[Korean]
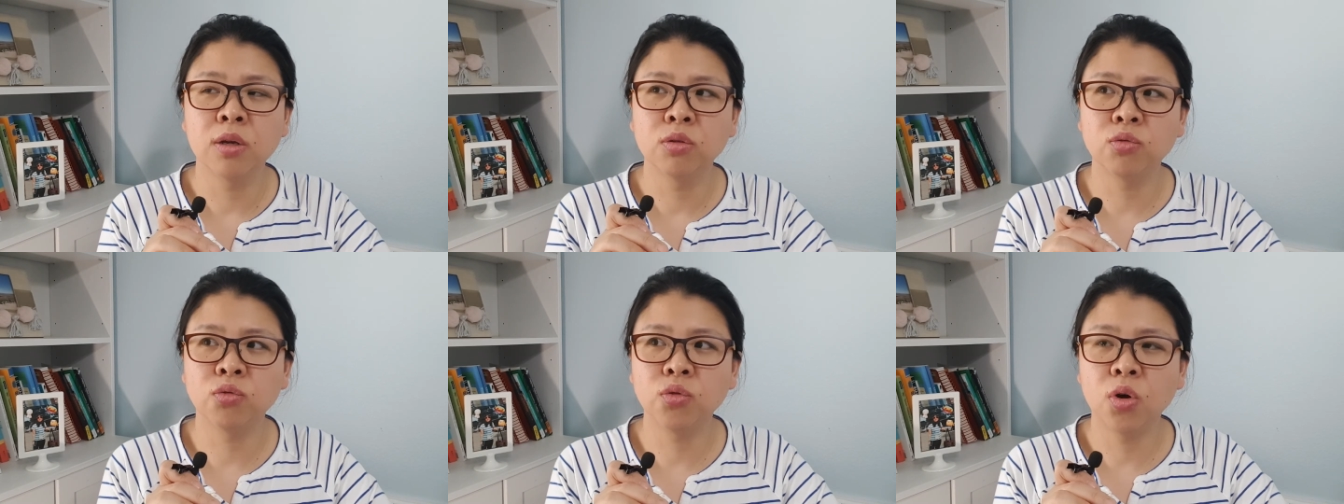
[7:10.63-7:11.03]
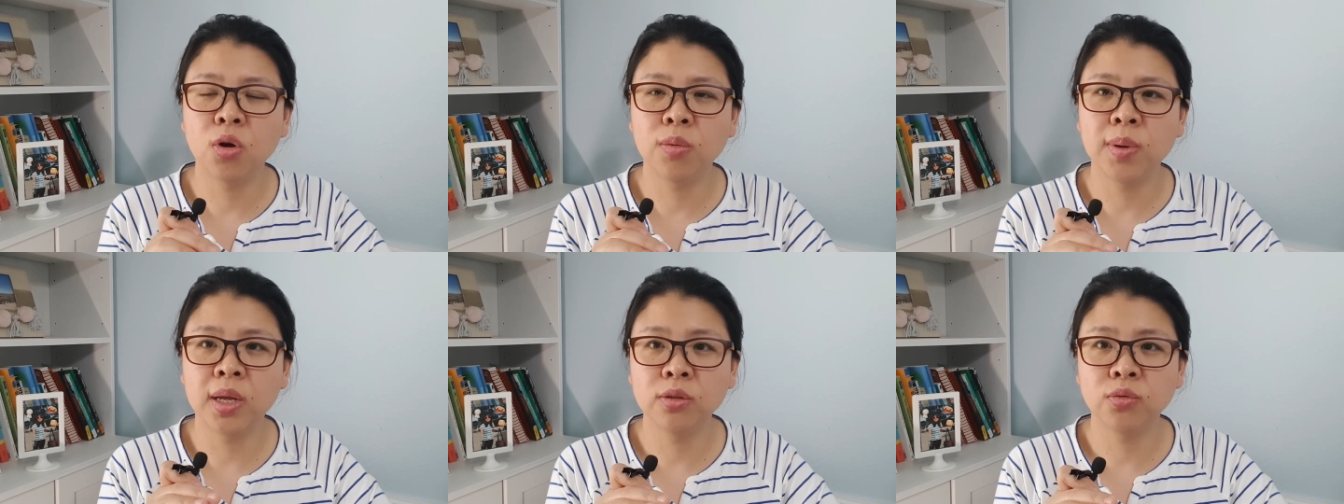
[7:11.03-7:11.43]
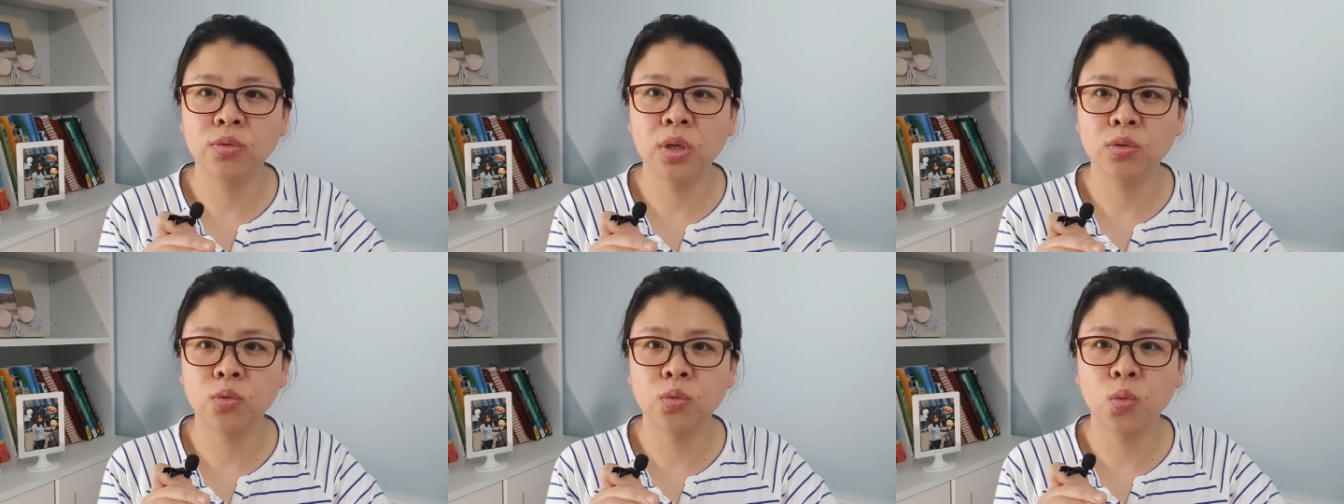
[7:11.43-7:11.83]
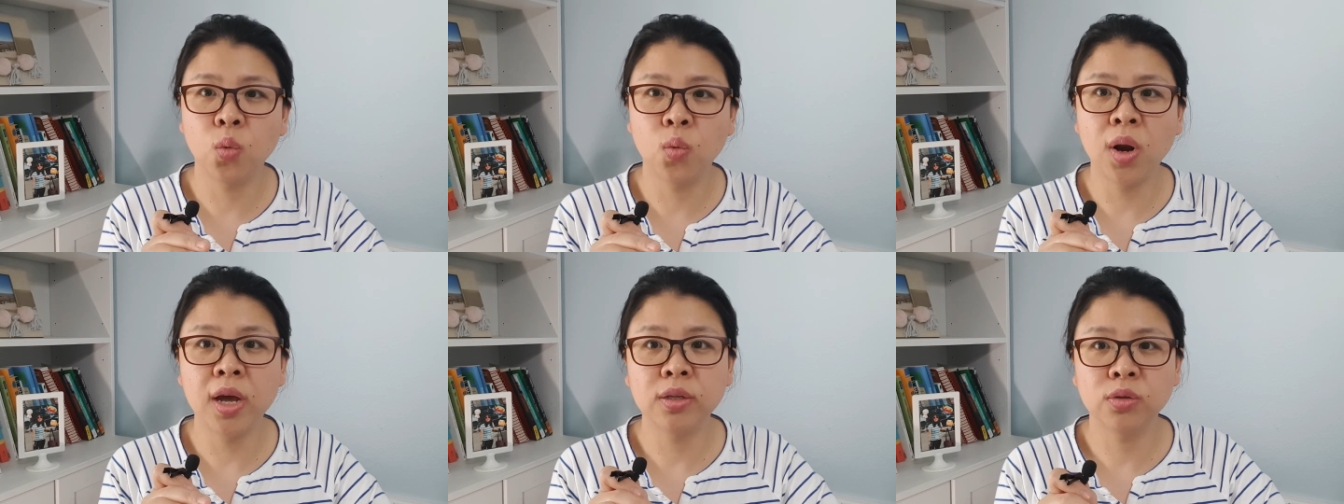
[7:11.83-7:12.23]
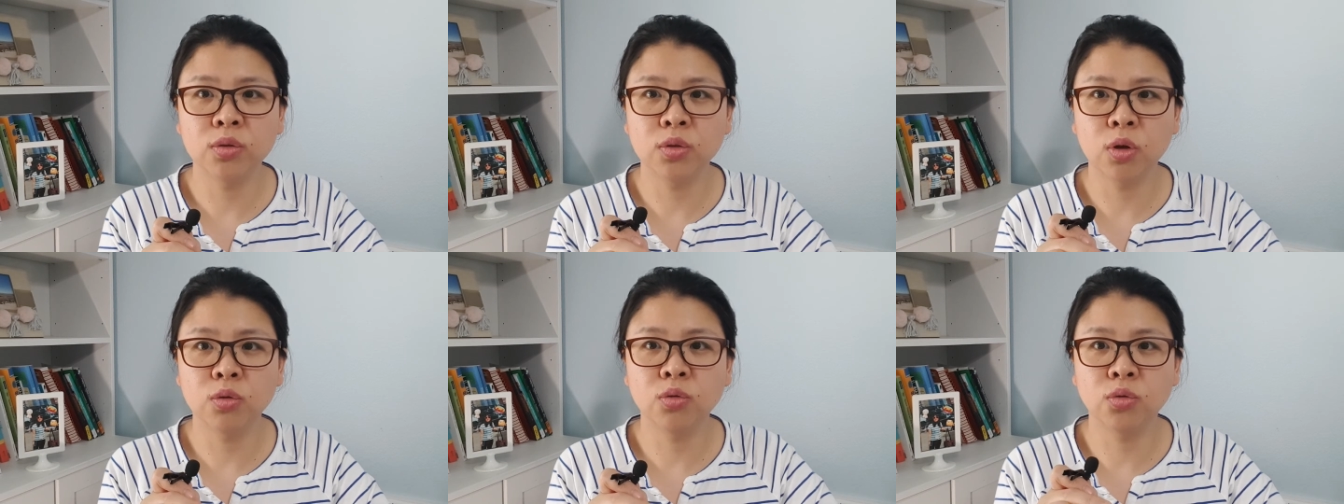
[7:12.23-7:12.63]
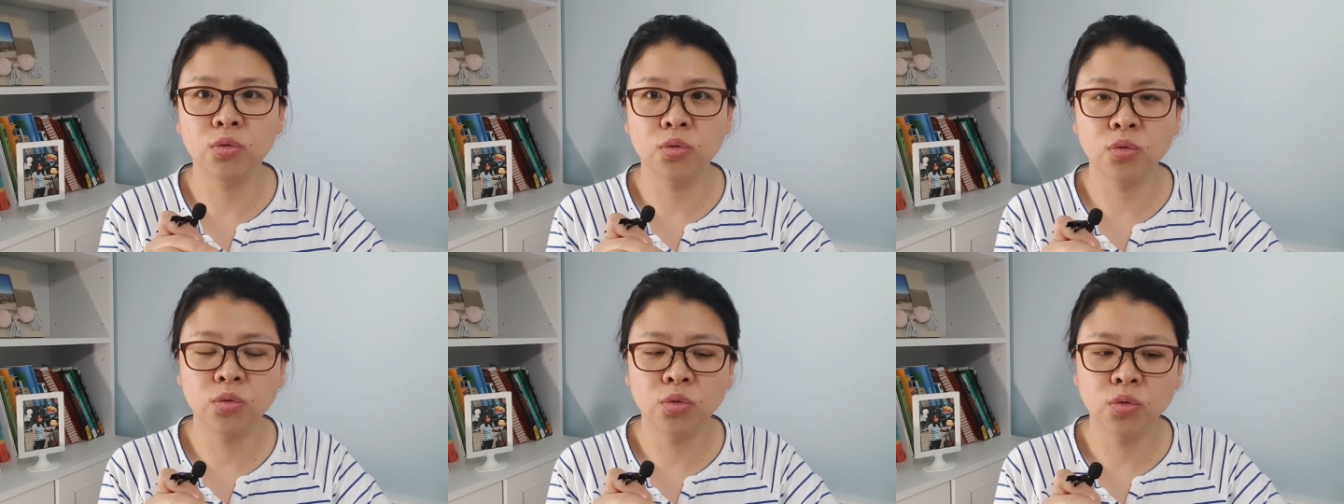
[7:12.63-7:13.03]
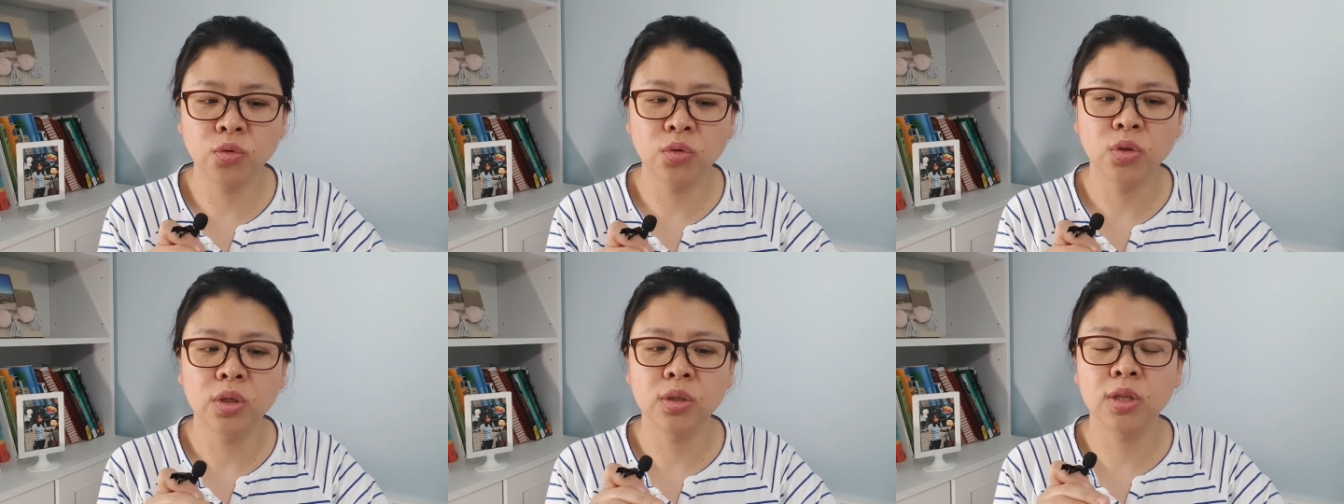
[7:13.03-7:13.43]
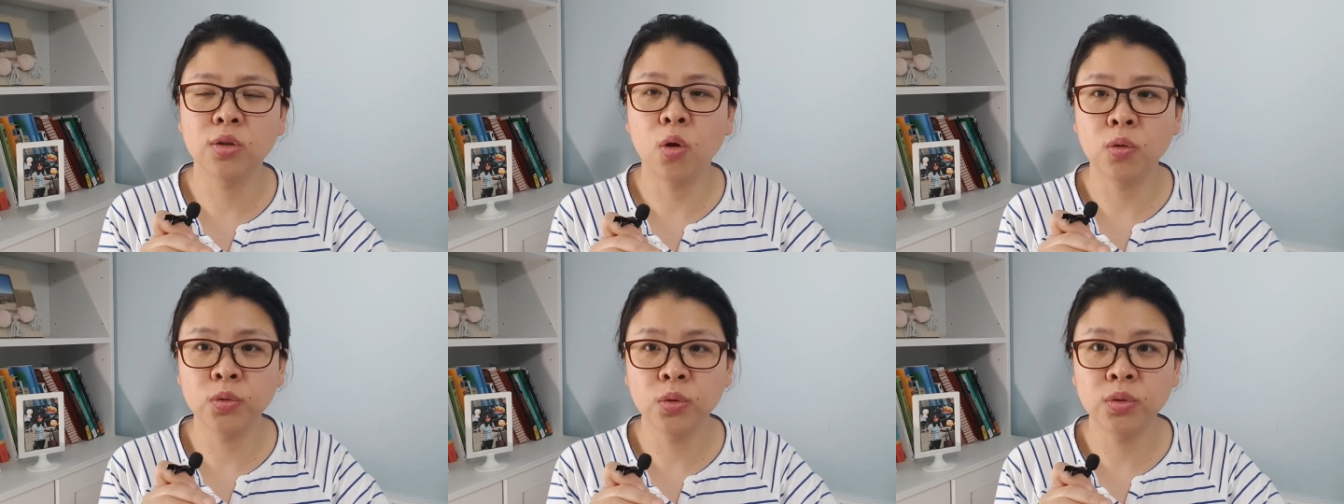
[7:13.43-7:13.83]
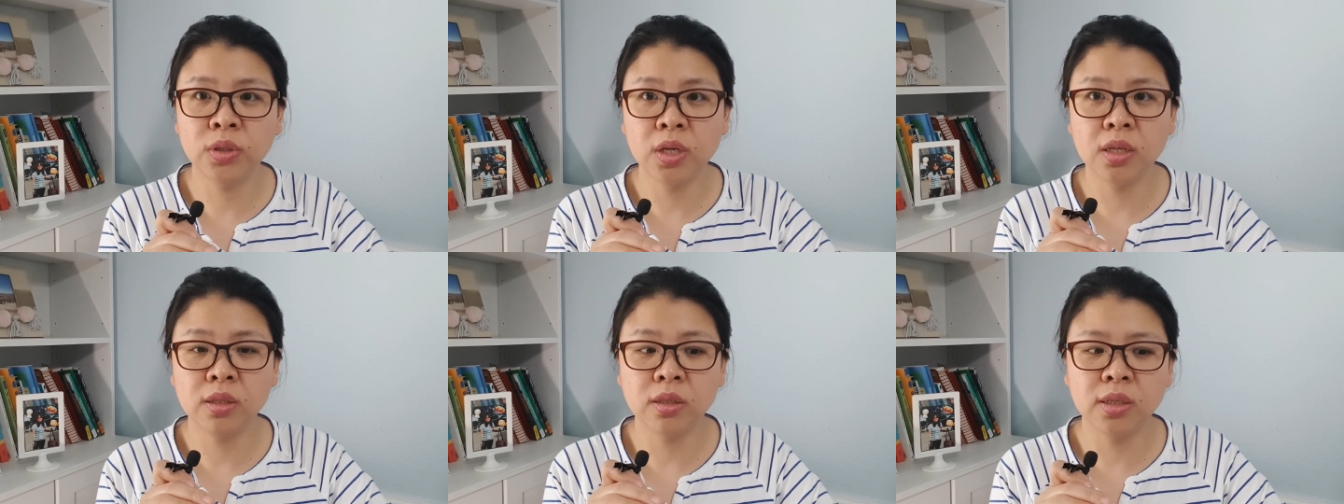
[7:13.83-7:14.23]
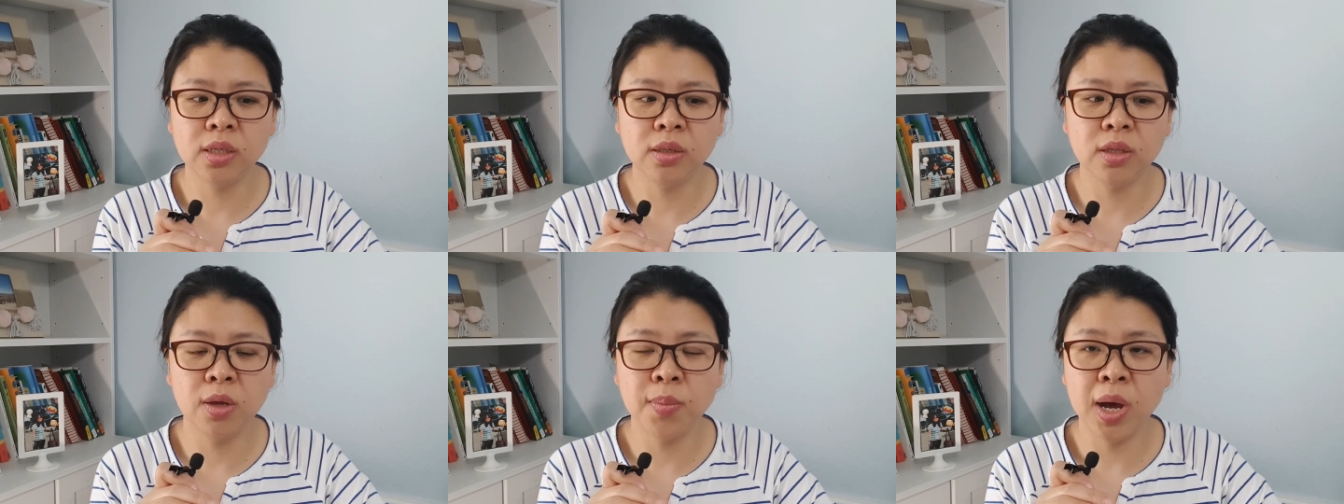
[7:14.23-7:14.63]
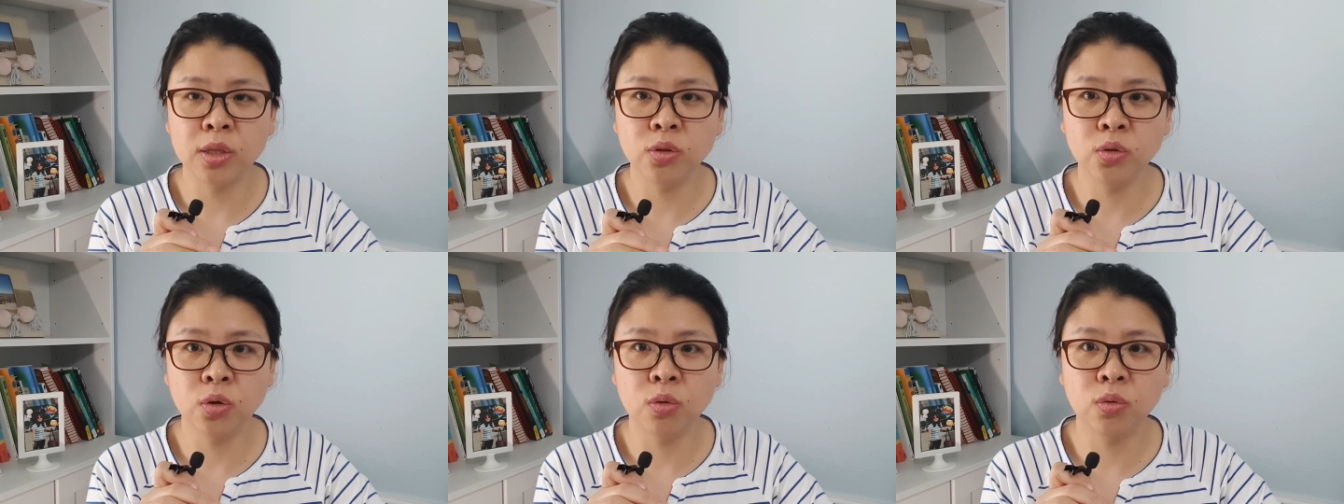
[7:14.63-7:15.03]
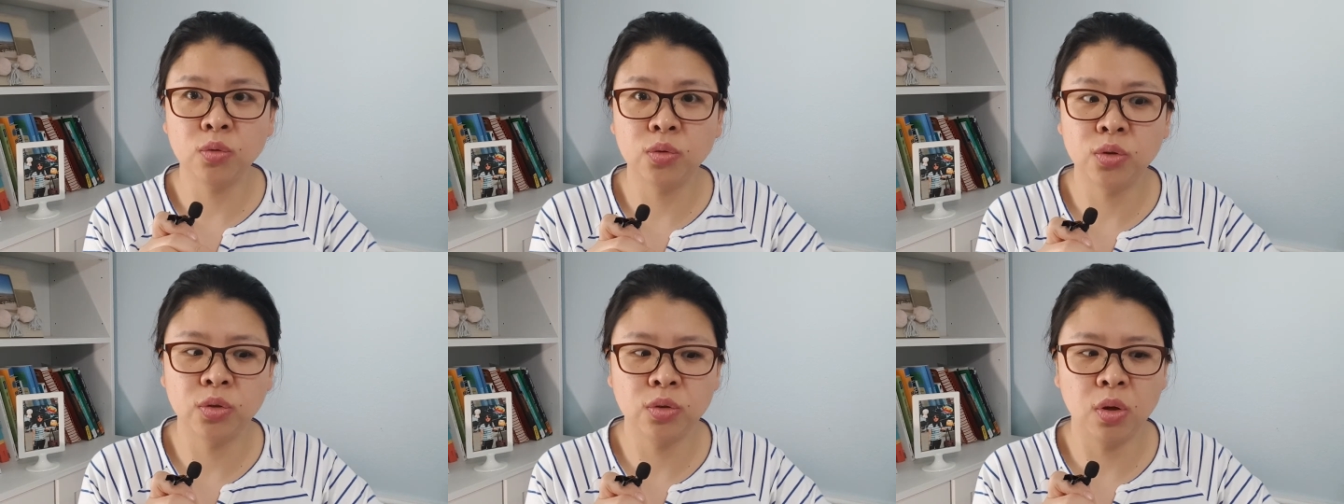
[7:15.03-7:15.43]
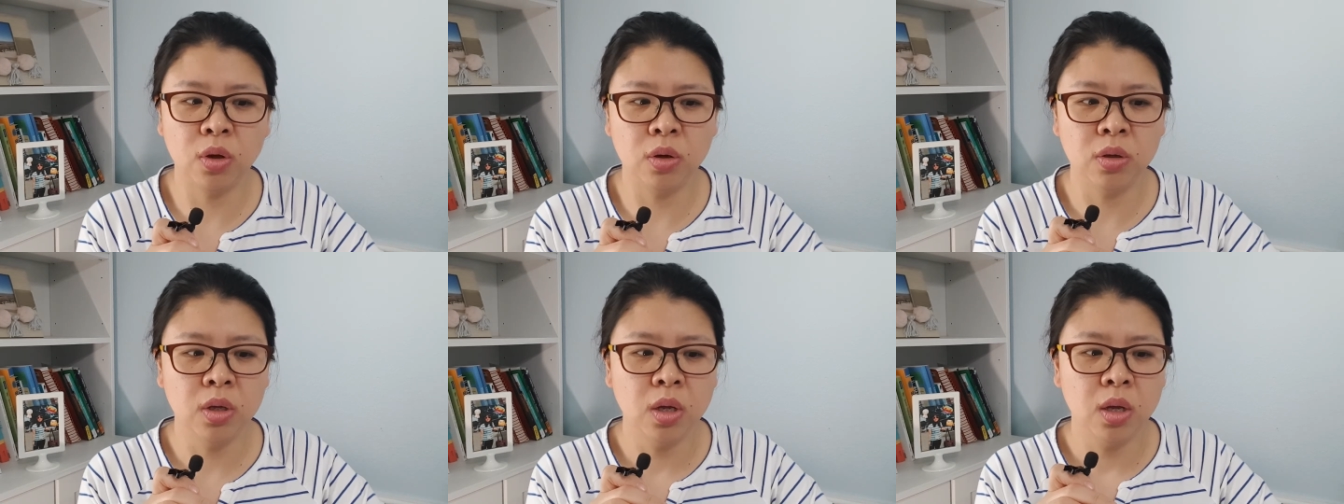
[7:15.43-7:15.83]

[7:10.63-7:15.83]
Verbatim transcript: 수업 한두 개 정도 온라인으로 더 듣고 그래서 어소시에이트 디그리 받은 경우도 있어요.